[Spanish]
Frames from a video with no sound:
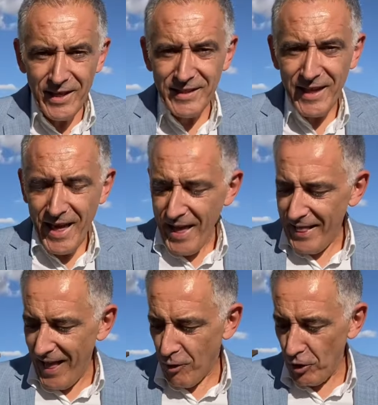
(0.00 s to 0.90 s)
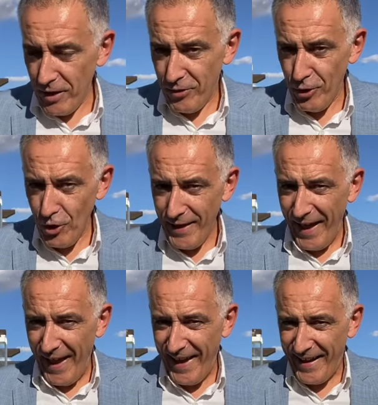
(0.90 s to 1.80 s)
es la colección
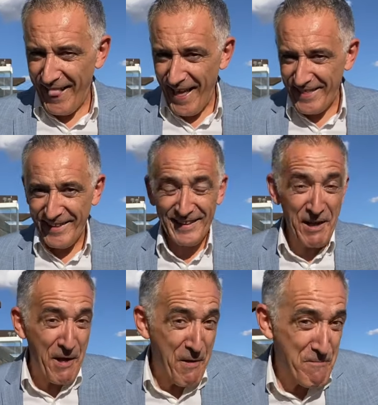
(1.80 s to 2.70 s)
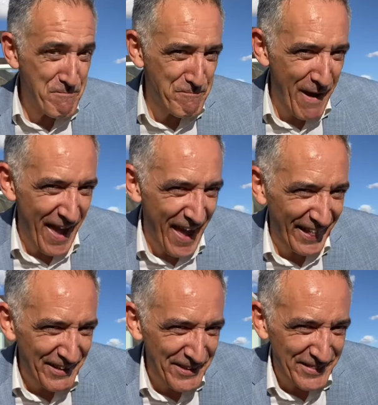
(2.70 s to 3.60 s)
en Classic.
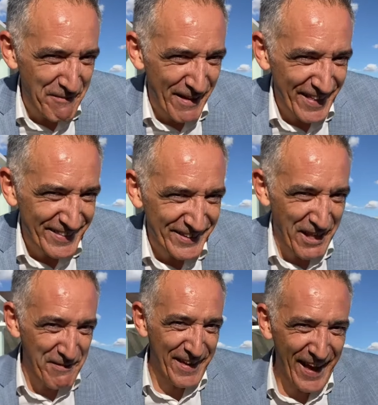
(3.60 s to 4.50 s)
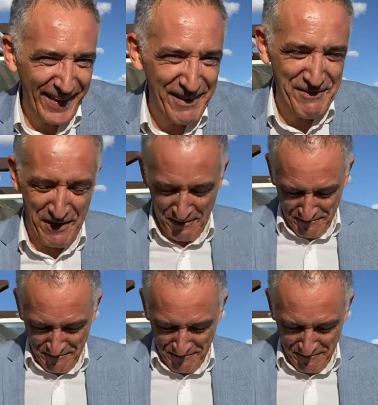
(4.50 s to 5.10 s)
Pero no te vayas todavía, que aún hay